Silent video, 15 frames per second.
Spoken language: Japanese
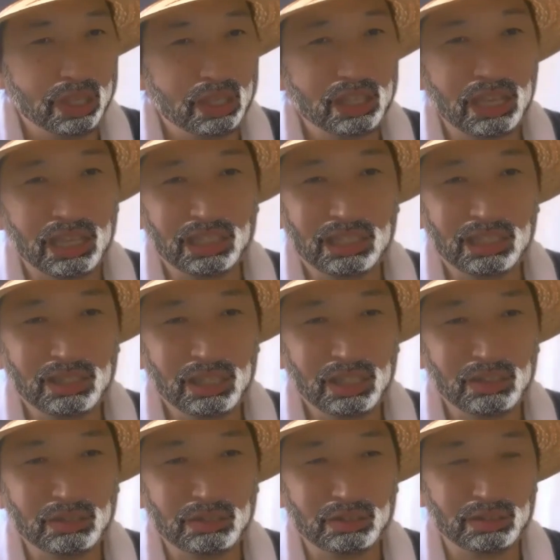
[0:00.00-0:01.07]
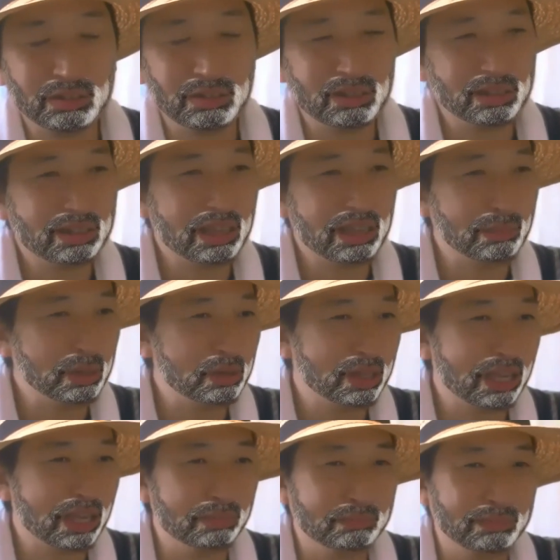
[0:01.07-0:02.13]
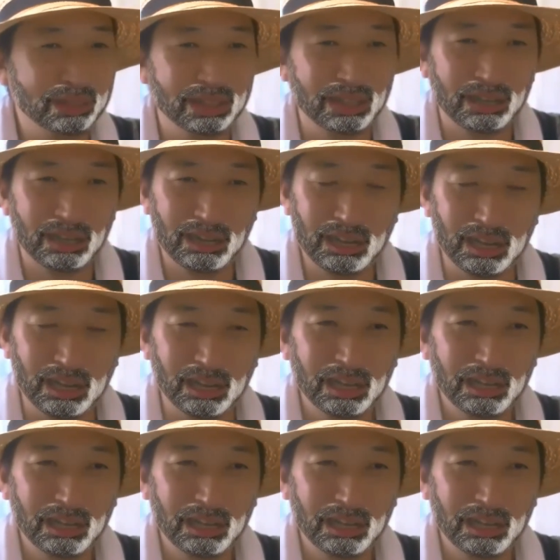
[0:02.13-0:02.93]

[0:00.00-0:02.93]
キャッシュレスのためのキャンペーンだから、